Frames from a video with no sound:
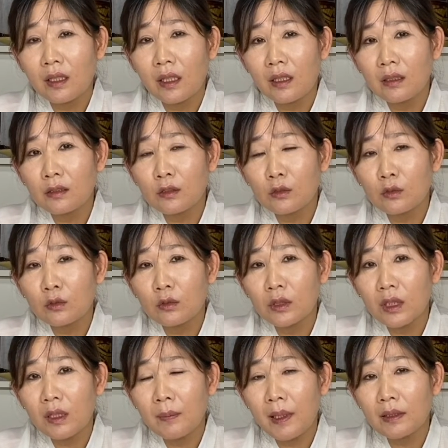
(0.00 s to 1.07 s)
개인적으로
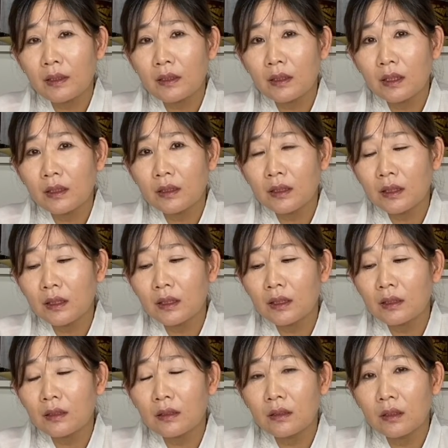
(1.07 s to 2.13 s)
이렇게 봤을 때는
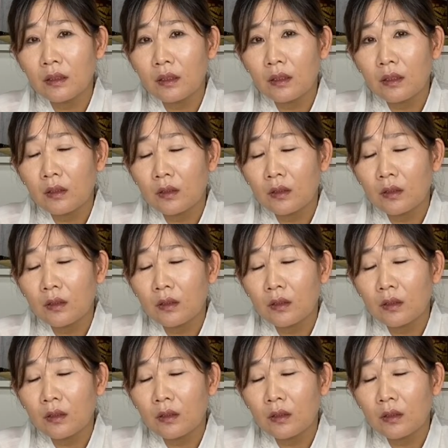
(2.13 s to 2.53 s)
네.